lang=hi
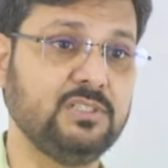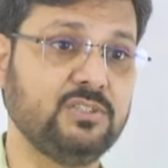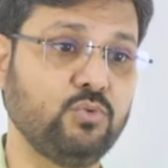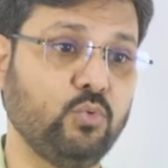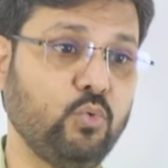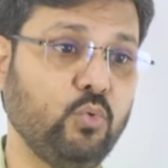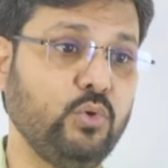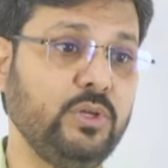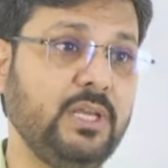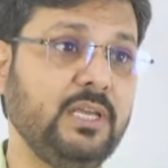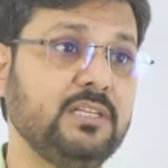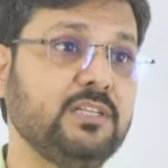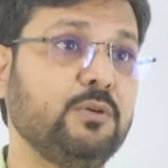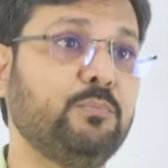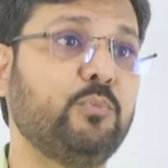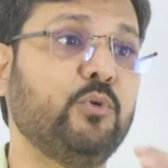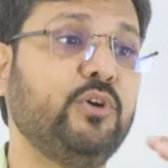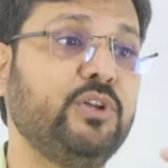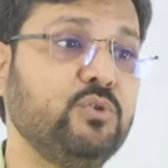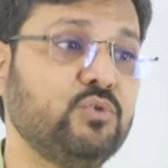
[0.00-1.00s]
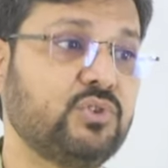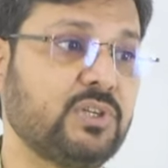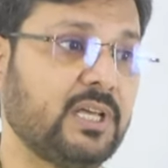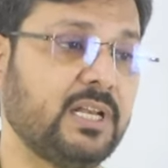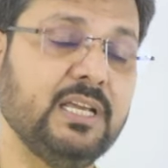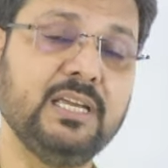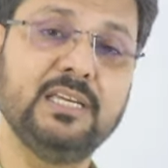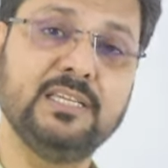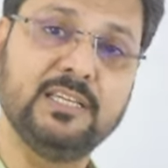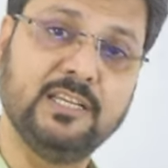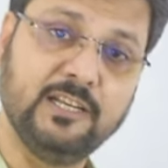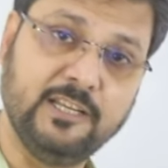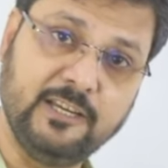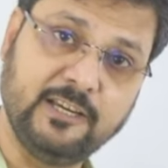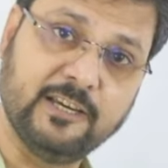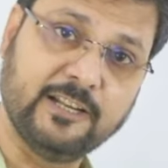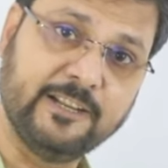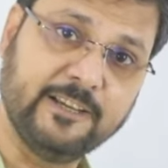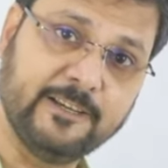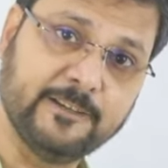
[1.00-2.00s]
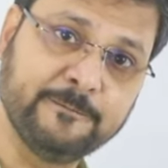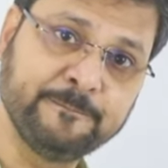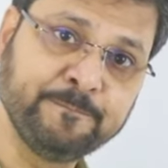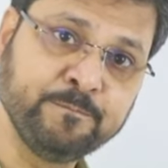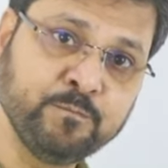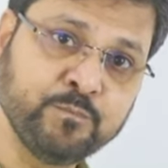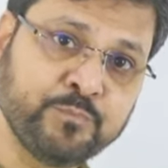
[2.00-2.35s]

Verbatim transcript: चीज़ ज़रूरी है ये प्रोड्यूस करेंगे ये नहीं करेंगे